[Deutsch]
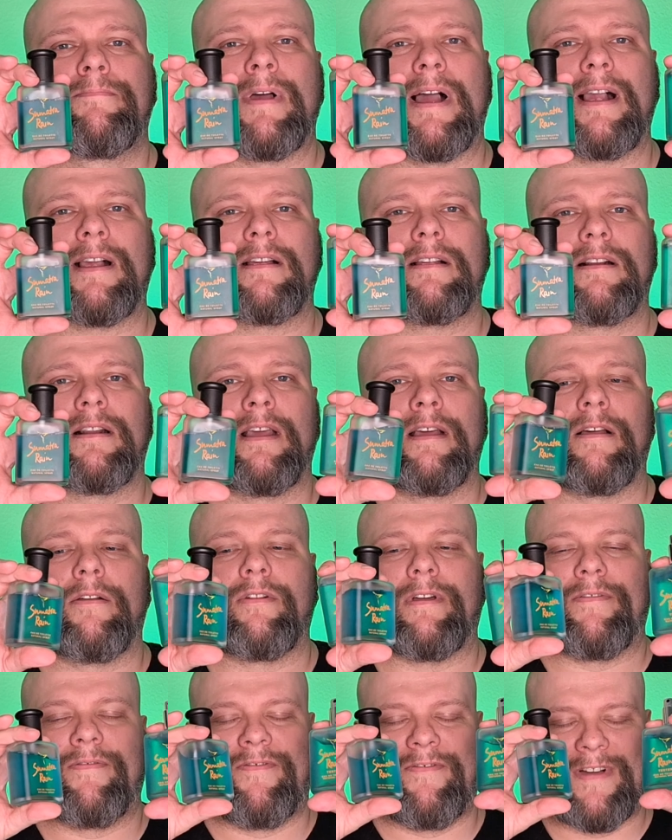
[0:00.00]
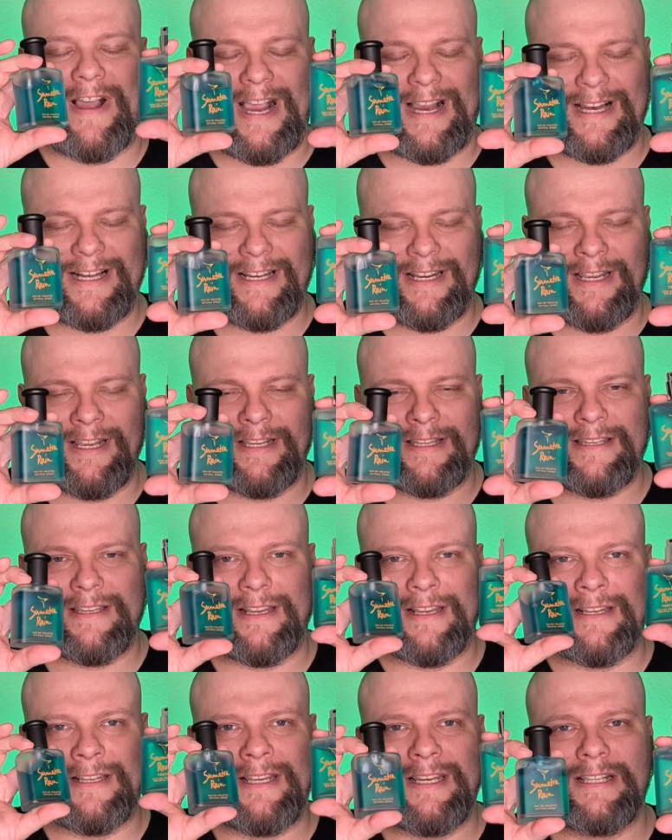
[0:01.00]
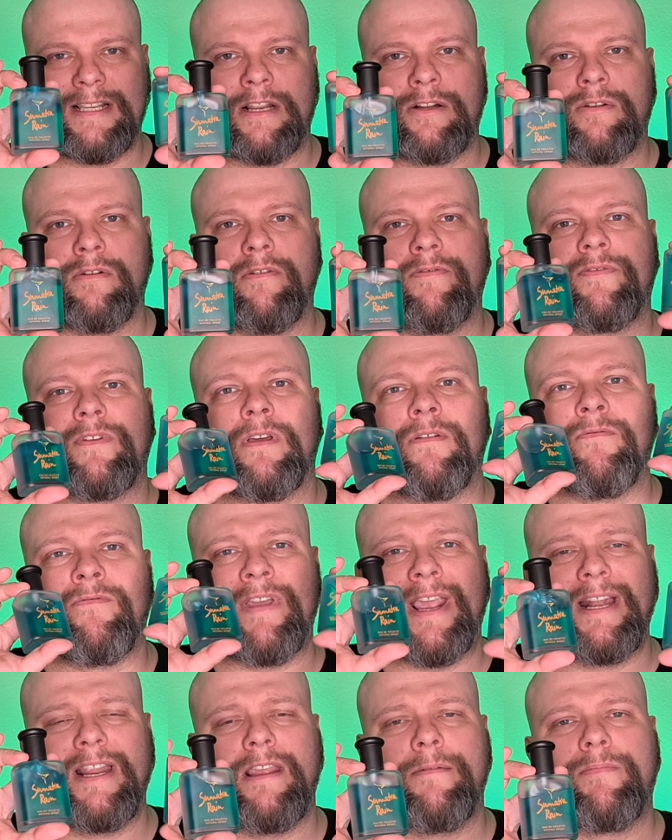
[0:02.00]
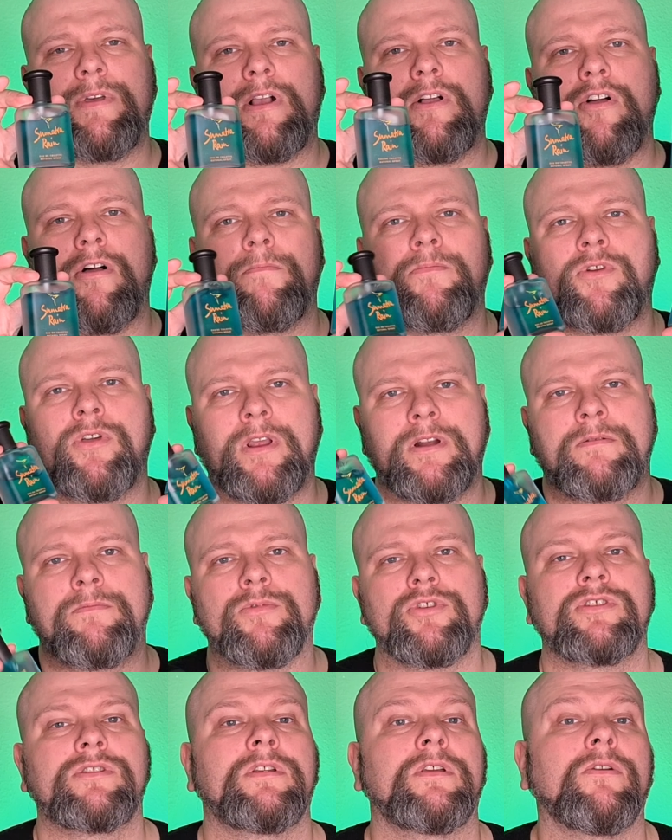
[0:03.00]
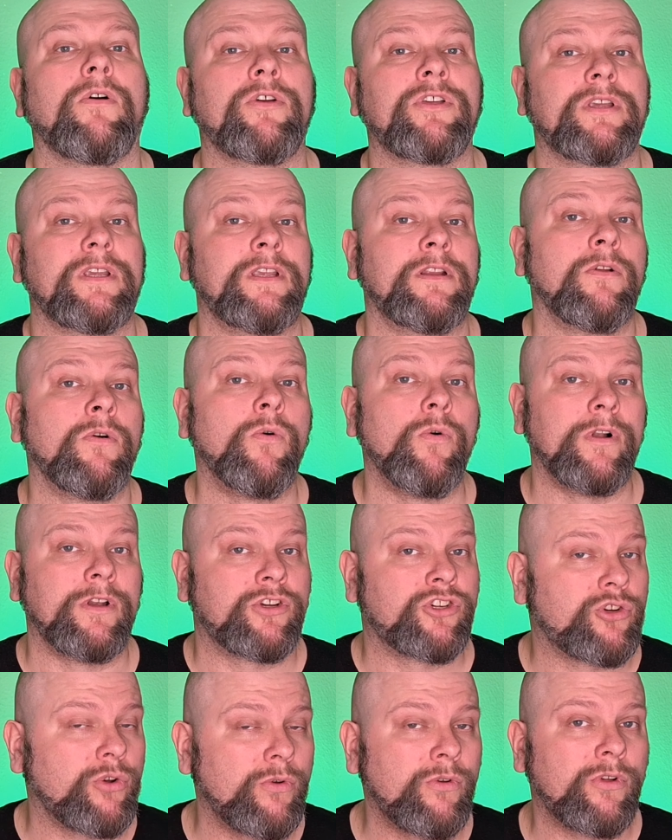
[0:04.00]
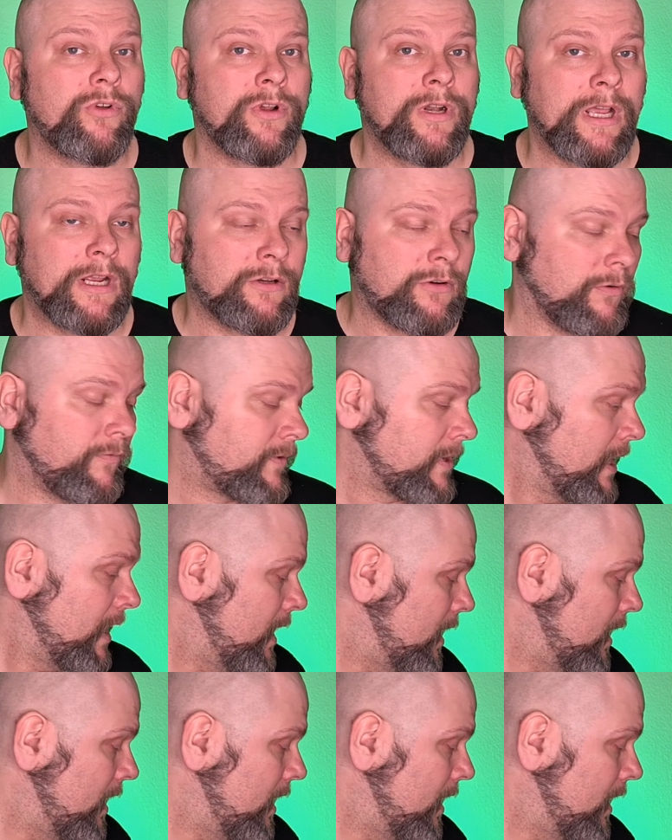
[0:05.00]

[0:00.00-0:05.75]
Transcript: Pakt, äh, Fakt ist, dieser Duft, wenn ihr ihn bekommen könnt, müsst ihr euch ihn holen. Schön grüner Duft.